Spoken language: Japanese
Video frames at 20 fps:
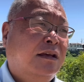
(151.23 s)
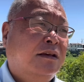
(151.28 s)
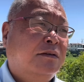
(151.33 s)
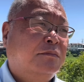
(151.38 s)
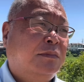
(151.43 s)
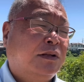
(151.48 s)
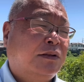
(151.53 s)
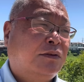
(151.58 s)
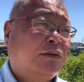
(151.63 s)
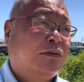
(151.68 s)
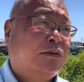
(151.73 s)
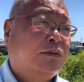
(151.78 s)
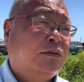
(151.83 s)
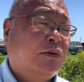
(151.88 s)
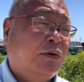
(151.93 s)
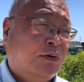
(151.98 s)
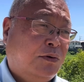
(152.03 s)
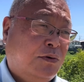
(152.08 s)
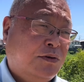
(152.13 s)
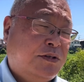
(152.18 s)
まあ、
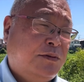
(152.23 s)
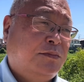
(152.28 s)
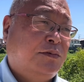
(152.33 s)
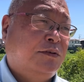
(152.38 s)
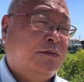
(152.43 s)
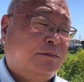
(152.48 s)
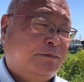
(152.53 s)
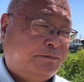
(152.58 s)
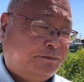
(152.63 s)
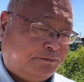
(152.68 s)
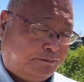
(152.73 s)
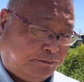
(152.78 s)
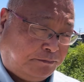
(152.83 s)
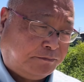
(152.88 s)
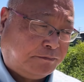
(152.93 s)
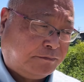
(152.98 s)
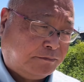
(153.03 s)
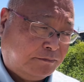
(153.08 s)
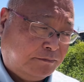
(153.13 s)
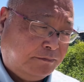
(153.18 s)
東京新聞、
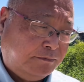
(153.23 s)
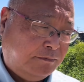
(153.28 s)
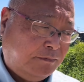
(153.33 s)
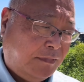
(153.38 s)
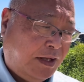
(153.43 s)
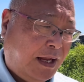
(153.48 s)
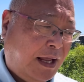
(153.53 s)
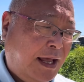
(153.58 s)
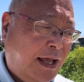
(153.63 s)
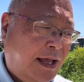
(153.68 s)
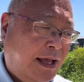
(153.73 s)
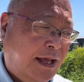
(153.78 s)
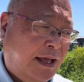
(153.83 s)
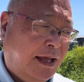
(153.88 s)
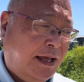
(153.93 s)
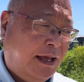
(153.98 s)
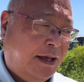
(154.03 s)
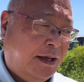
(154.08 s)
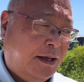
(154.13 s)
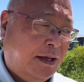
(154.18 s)

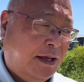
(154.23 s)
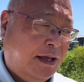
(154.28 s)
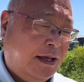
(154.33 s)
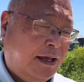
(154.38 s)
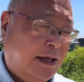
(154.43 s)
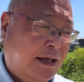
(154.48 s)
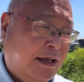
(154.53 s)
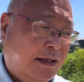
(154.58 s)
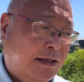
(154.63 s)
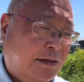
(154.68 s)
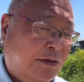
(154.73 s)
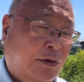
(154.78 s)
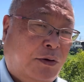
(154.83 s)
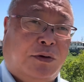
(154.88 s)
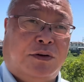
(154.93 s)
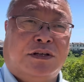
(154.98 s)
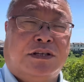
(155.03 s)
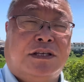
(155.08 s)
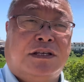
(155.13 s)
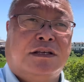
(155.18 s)
えー、
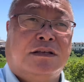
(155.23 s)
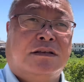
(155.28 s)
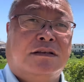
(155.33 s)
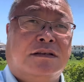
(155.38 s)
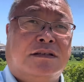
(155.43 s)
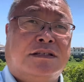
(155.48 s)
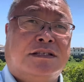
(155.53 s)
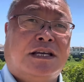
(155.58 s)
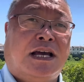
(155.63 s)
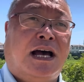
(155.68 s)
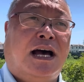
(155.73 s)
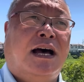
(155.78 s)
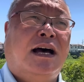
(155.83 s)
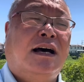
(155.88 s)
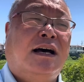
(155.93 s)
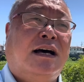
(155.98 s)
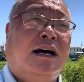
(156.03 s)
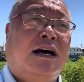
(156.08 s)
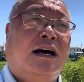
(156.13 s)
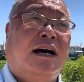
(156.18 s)
の記者
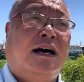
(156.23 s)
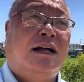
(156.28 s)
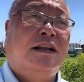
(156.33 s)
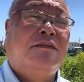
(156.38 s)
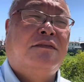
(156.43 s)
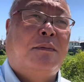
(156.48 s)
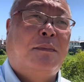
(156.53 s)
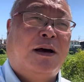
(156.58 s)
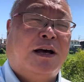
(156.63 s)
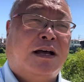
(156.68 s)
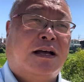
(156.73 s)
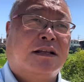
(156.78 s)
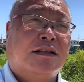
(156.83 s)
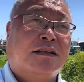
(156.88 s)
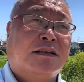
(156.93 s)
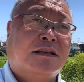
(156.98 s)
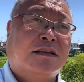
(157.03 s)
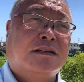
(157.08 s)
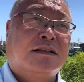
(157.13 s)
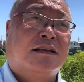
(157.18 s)
あ、あるいはまあ、
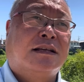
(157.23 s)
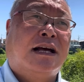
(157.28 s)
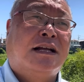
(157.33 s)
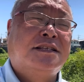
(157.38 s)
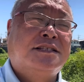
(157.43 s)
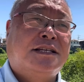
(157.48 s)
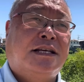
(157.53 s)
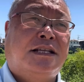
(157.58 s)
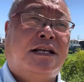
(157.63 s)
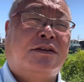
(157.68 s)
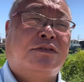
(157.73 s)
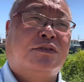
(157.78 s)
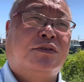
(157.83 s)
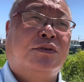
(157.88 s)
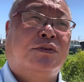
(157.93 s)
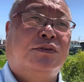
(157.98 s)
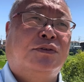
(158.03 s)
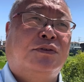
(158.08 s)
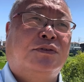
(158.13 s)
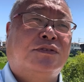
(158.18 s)
幹事社である
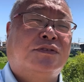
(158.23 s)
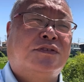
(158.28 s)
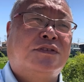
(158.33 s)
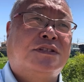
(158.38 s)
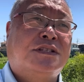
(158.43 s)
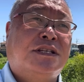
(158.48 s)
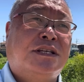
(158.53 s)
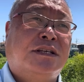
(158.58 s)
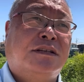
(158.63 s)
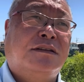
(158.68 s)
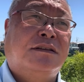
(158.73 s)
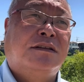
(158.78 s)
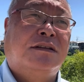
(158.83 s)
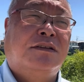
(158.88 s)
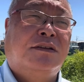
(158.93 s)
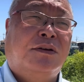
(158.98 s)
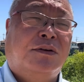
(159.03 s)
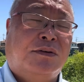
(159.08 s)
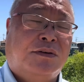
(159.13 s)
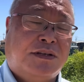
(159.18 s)
共同通
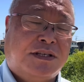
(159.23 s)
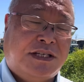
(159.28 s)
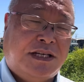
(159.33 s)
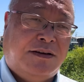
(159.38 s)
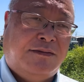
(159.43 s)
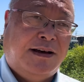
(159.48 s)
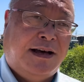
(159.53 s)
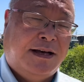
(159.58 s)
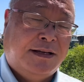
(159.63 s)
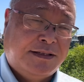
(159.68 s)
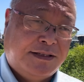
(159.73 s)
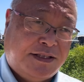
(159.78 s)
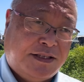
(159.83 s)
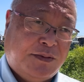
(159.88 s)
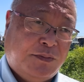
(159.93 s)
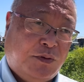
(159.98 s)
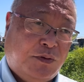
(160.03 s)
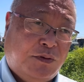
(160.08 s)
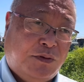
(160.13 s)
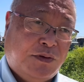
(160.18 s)
信の記者は
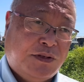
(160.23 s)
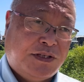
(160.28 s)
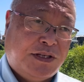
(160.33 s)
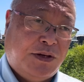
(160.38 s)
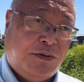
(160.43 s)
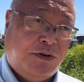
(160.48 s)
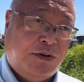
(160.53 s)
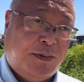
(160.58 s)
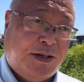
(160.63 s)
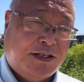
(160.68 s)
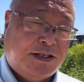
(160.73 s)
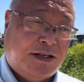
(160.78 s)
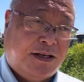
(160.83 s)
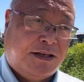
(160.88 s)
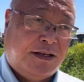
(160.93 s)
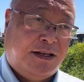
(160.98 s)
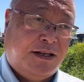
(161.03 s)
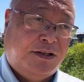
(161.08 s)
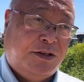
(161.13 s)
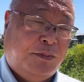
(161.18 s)
質問をしておりました
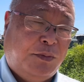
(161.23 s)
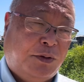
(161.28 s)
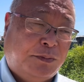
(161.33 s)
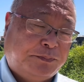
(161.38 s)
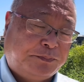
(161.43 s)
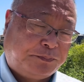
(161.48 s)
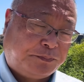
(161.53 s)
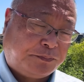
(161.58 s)
けれども、